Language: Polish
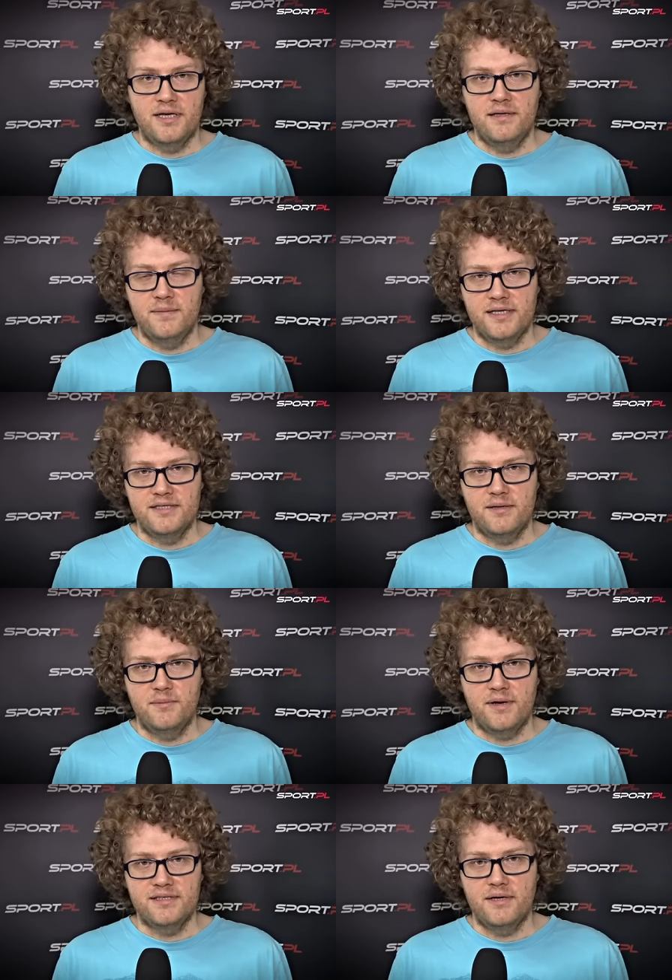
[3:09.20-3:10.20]
te eliminacje
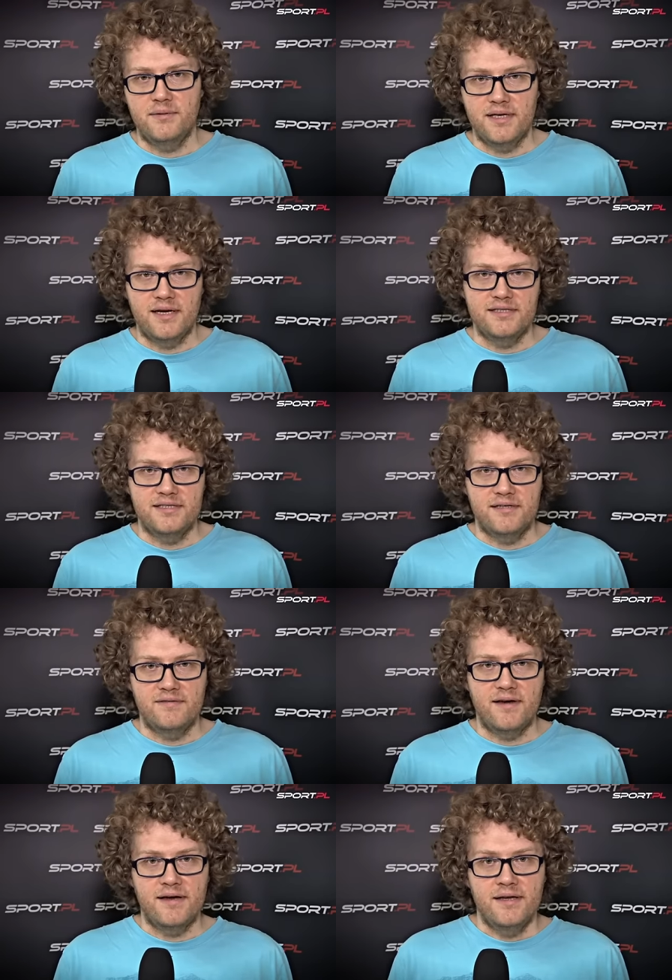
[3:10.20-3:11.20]
nam pokazały nie raz, nie
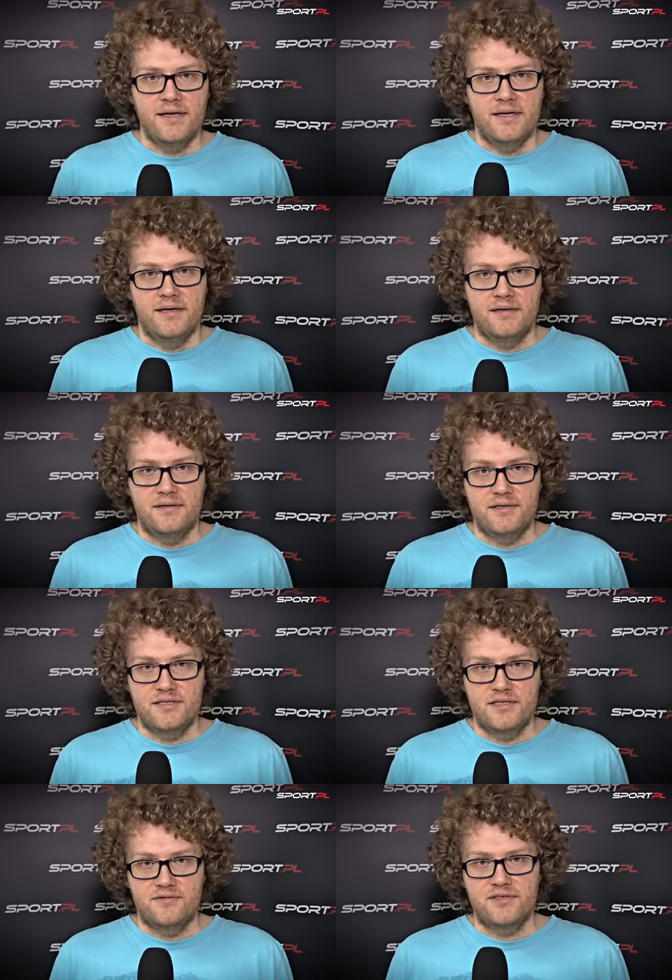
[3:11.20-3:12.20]
dwa,
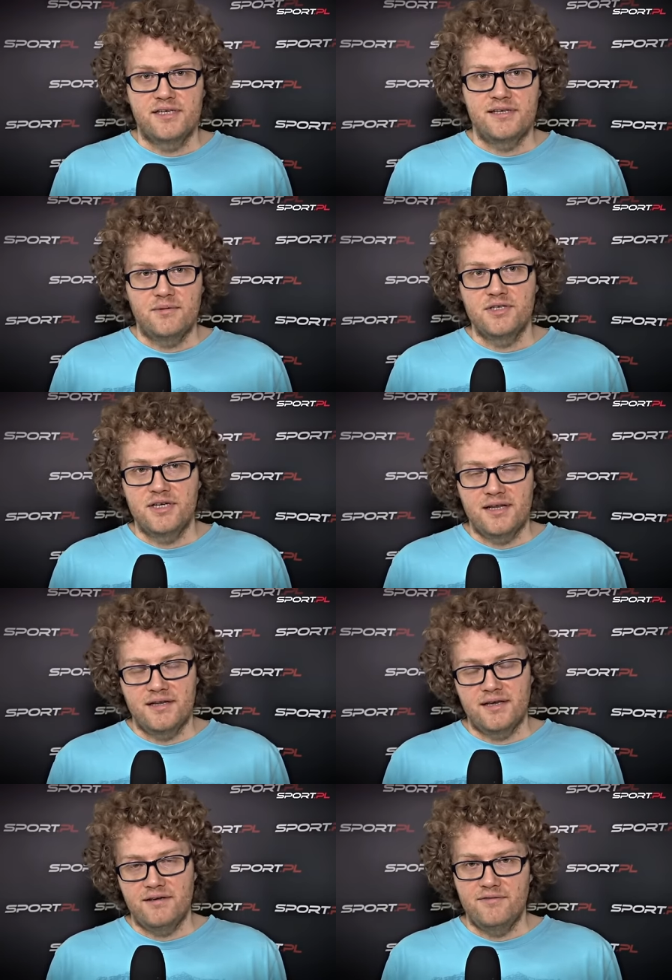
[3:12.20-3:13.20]
że te wszystkie założenia,
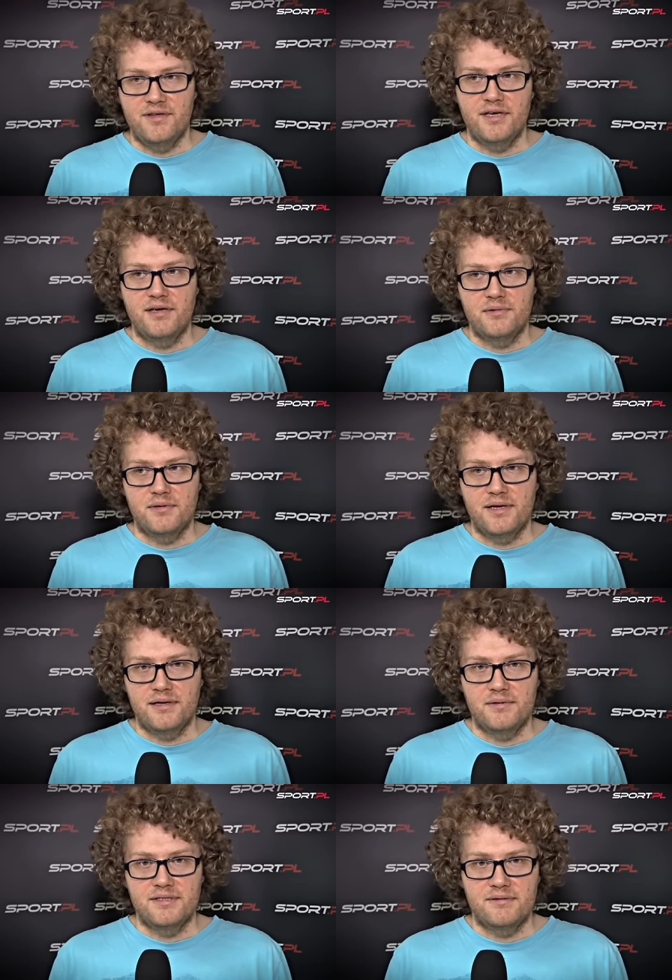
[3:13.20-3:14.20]
te takie wyniki,
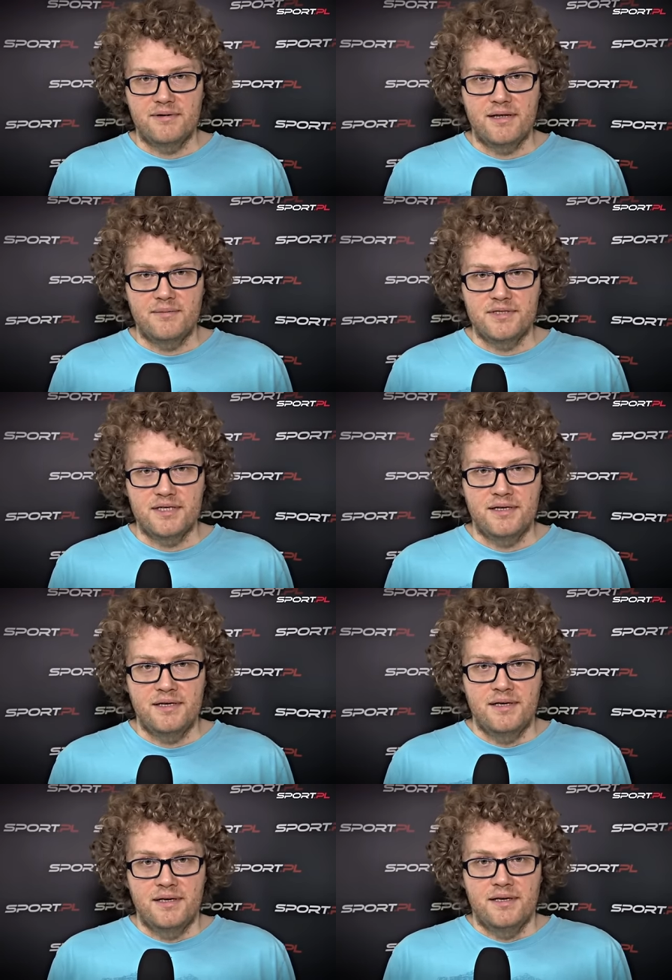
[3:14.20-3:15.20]
które, które zakładamy, że,
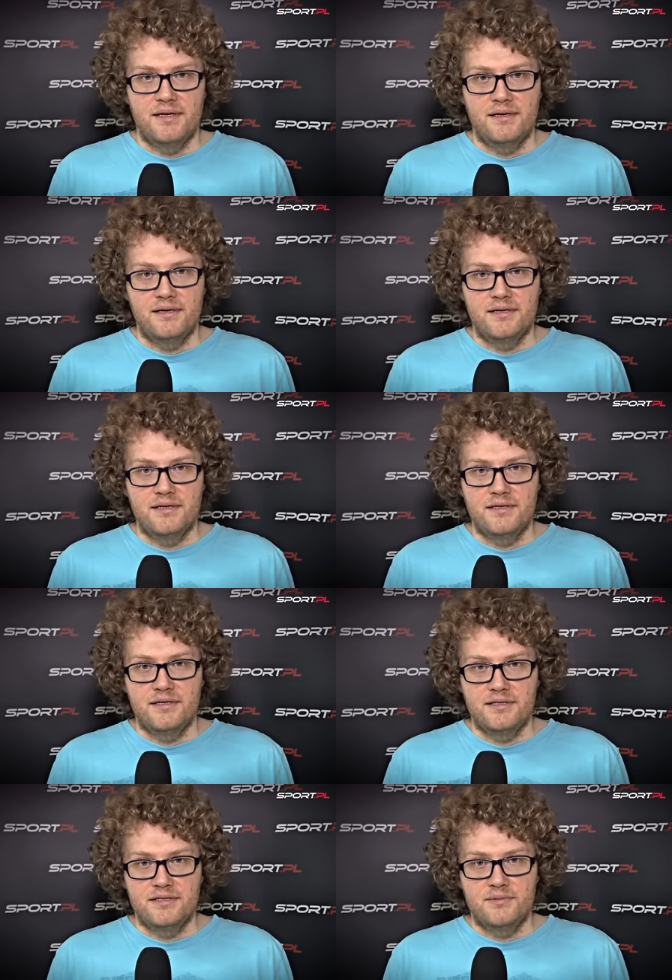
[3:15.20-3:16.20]

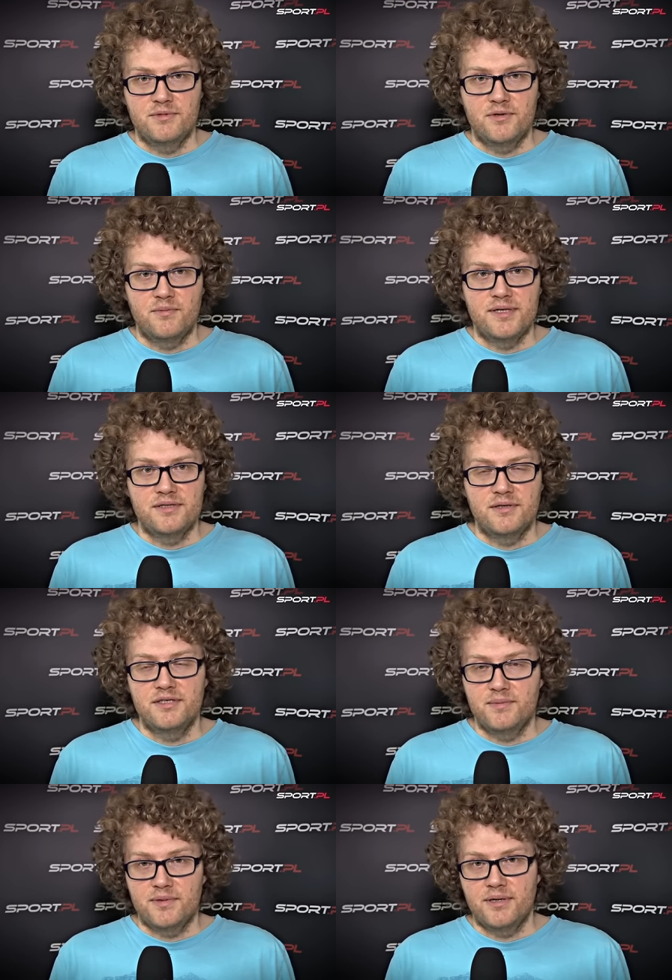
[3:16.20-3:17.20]
że muszą paść, to
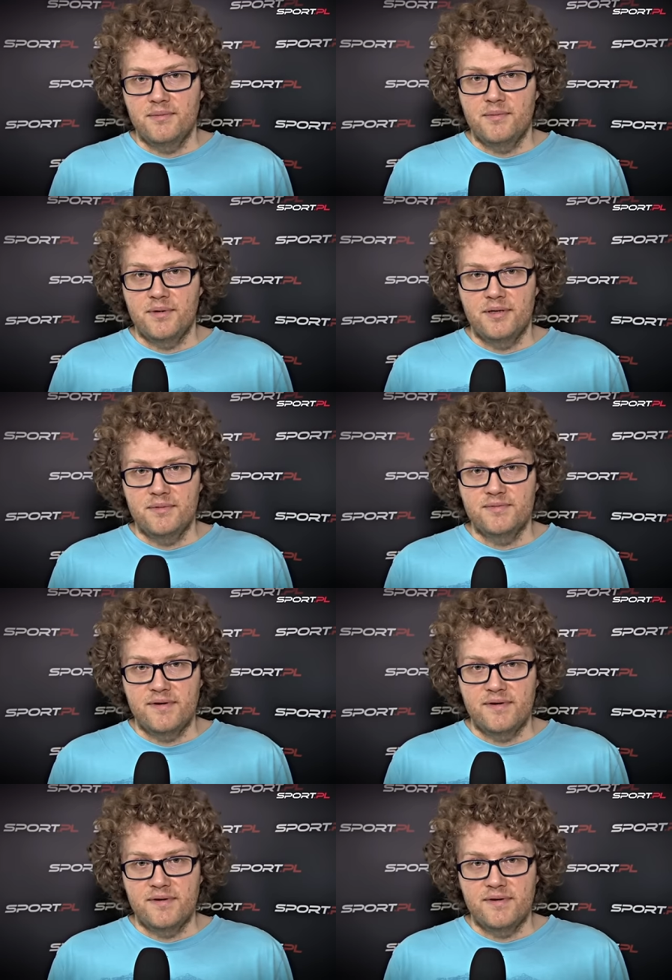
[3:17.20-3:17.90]
one się potem, potem nie